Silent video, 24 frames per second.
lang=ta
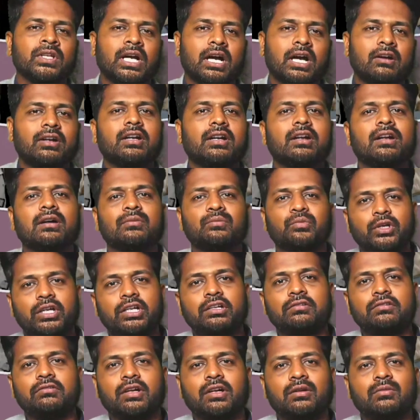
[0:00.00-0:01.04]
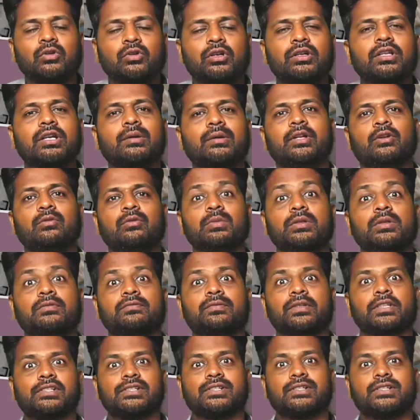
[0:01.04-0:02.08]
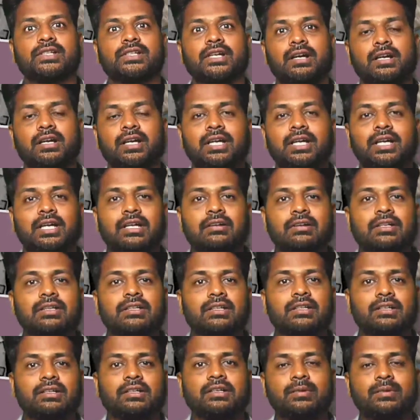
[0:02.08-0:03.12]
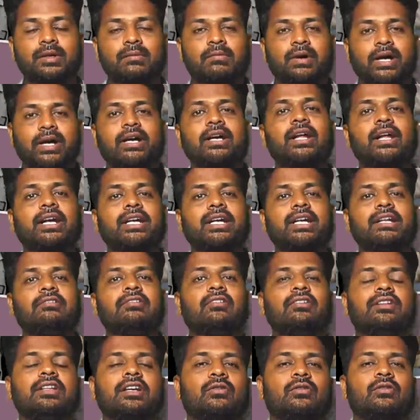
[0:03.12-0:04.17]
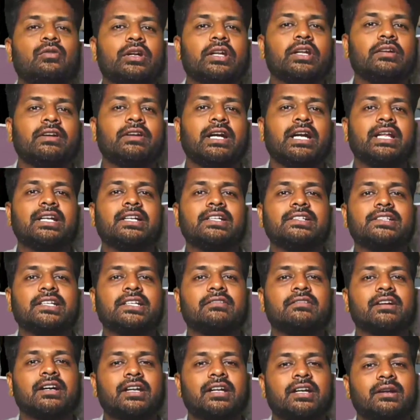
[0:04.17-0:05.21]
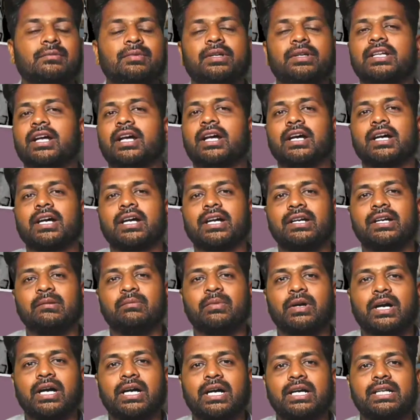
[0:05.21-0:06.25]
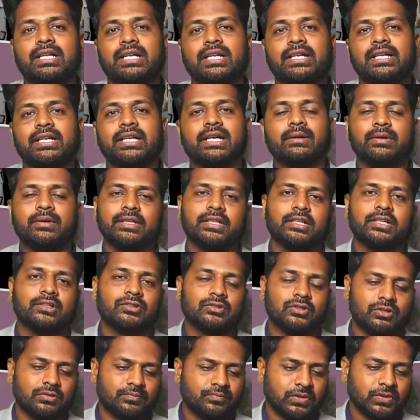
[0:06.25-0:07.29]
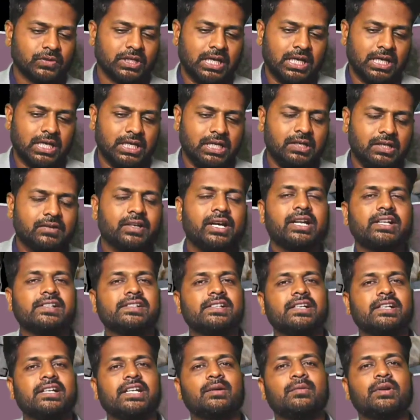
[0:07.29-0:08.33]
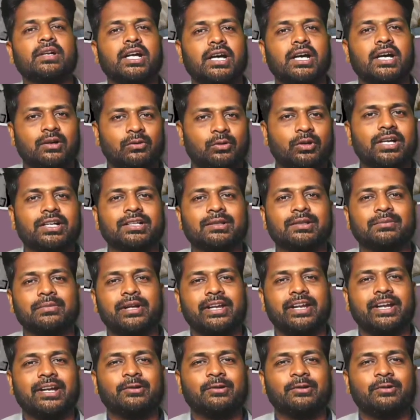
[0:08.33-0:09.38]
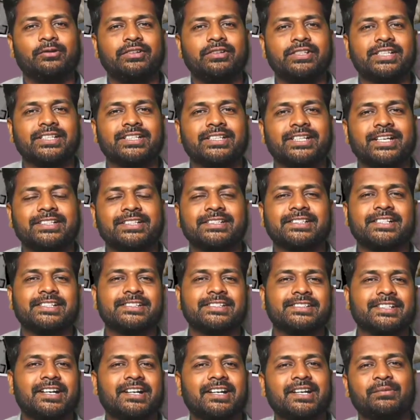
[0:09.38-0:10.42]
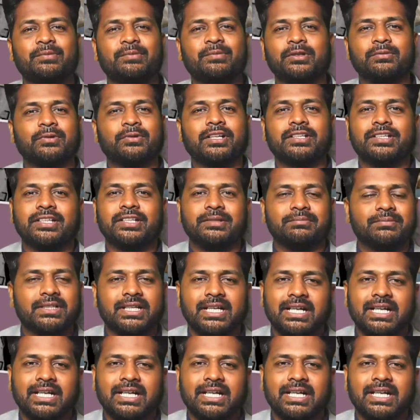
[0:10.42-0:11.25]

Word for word: அவரெல்லாம் போயிட்டு வரும்பொழுது அப்படியே ரொம்ப ஃப்ரெஷ்ஷாக வந்துட்டு அப்படியே பயங்கர ஆக்டிவாக வந்து அவங்களுடைய வேலைகளை செய்வாங்களா அப்படின்னா கண்டிப்பாக இல்லை அப்படின்னு தான் சொல்லணும் ஈவன் ரீசெண்ட் டைமில் நான் கூட அந்த மாதிரியான ஒரு விஷயத்தை எக்ஸசைஸை நான் ட்ரை பண்ணி பார்த்தேன்